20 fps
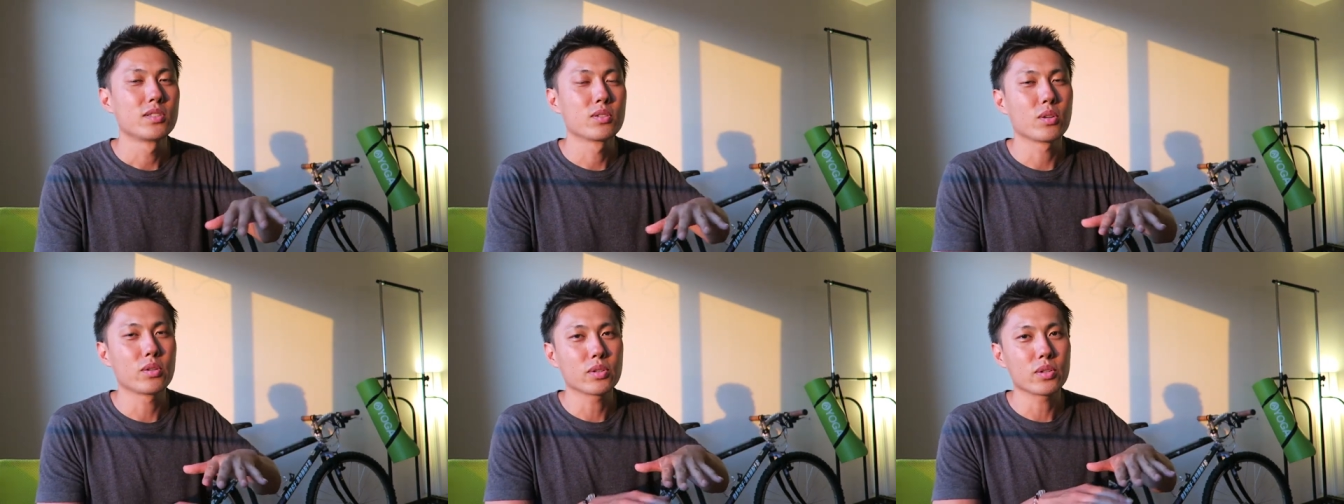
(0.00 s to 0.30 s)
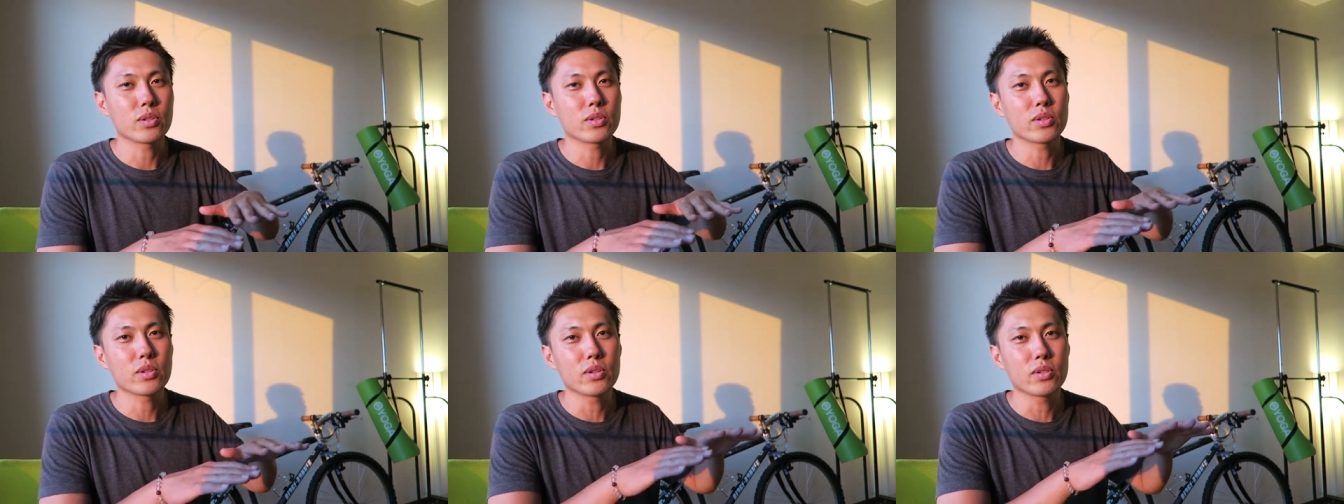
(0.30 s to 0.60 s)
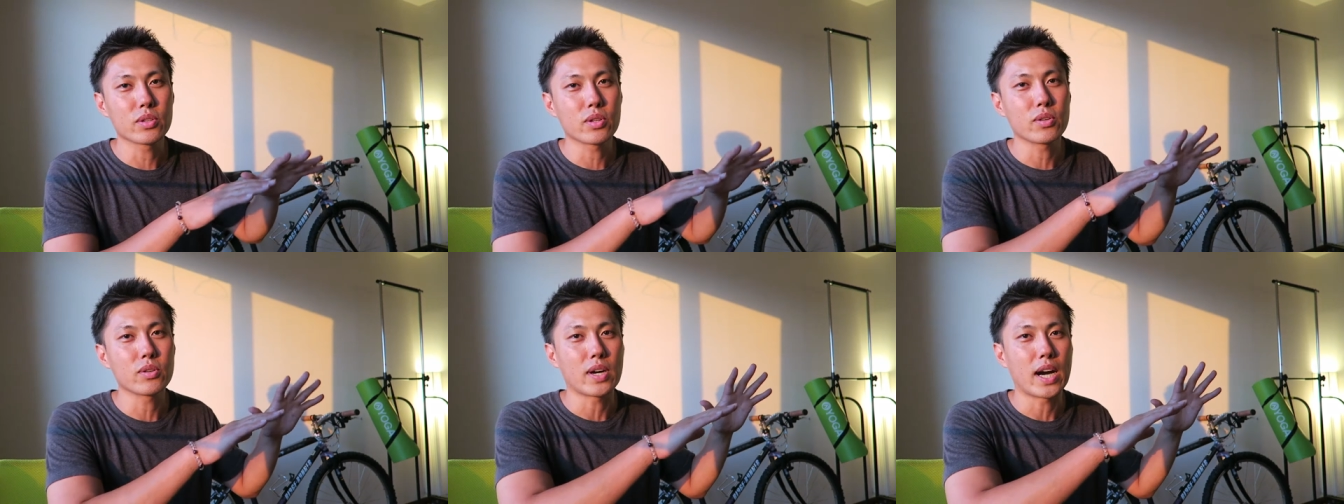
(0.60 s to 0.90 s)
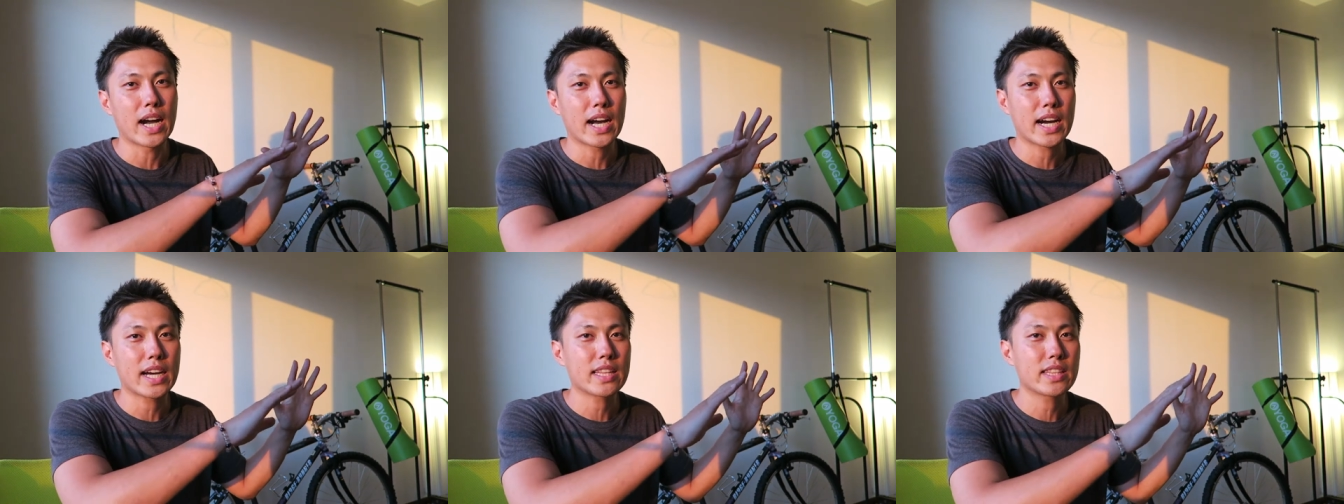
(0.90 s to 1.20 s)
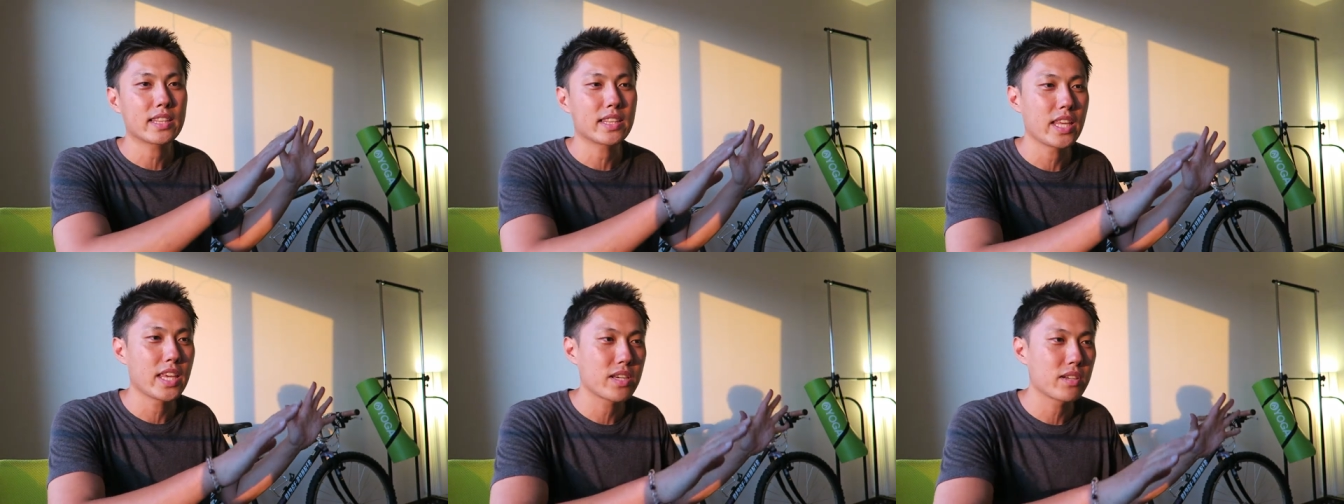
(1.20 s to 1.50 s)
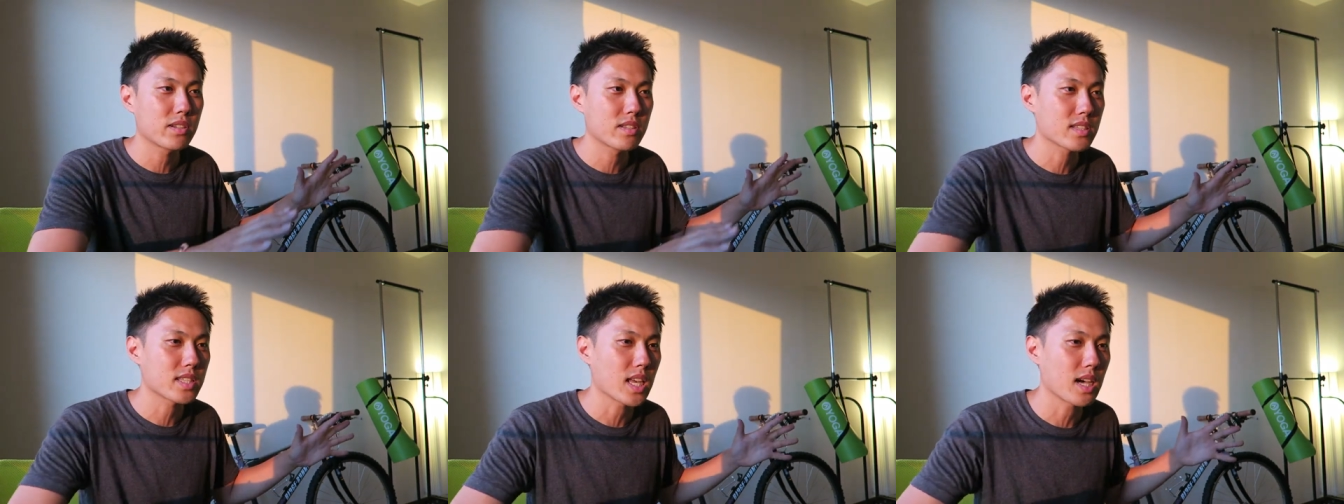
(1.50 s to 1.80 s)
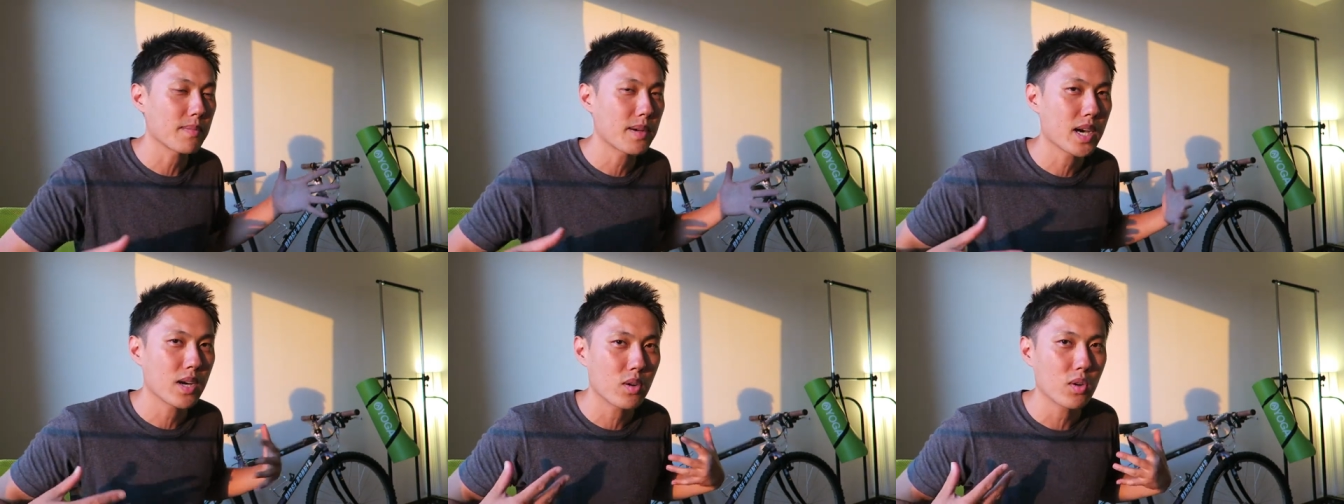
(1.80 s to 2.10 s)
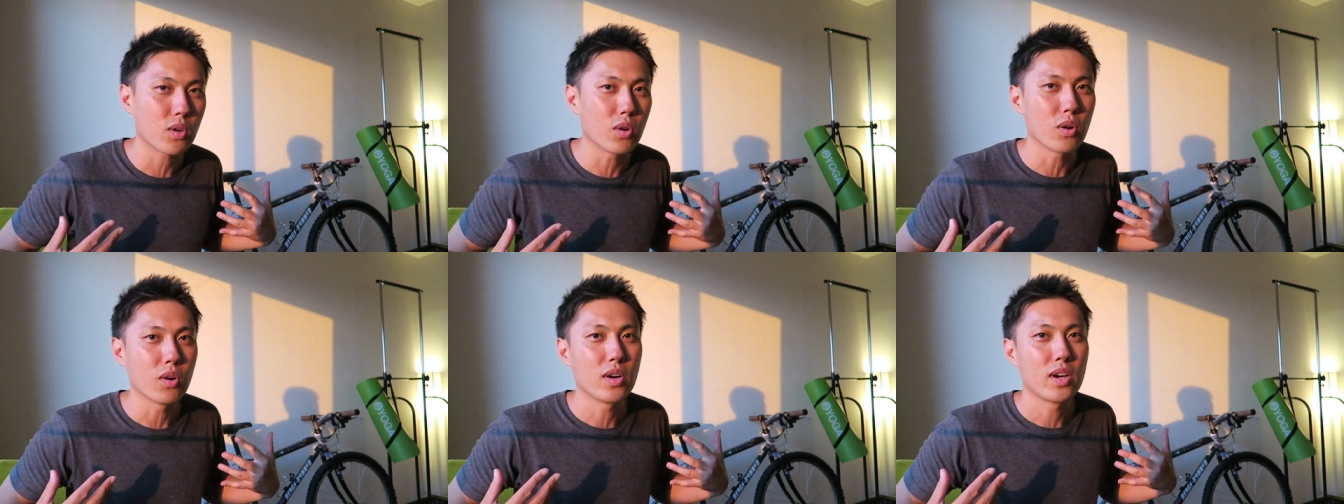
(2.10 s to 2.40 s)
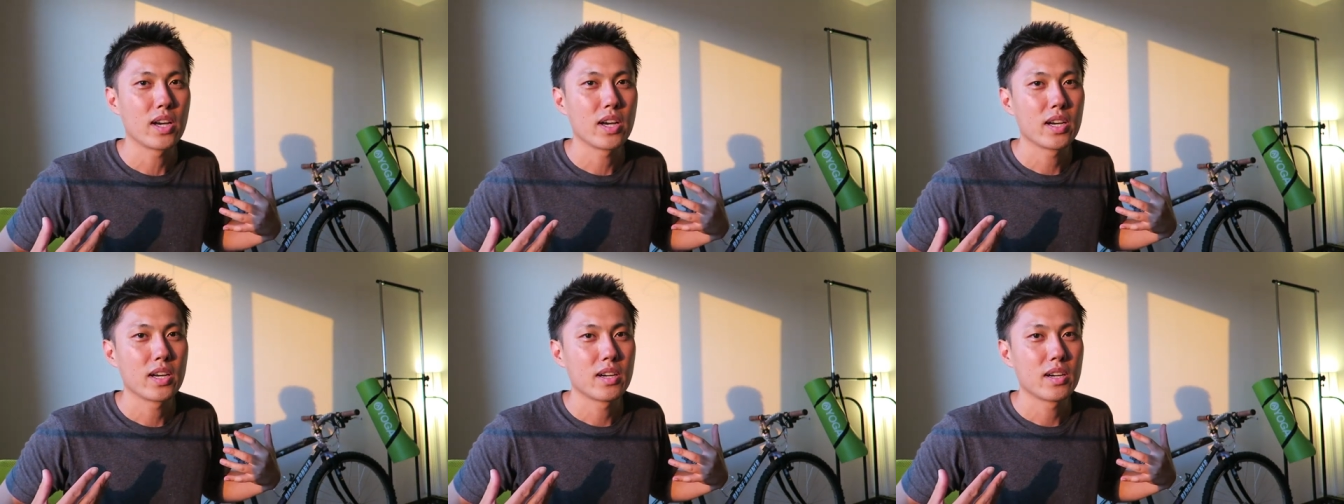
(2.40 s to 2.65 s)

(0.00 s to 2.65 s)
どんどんどんどん上がっていく様を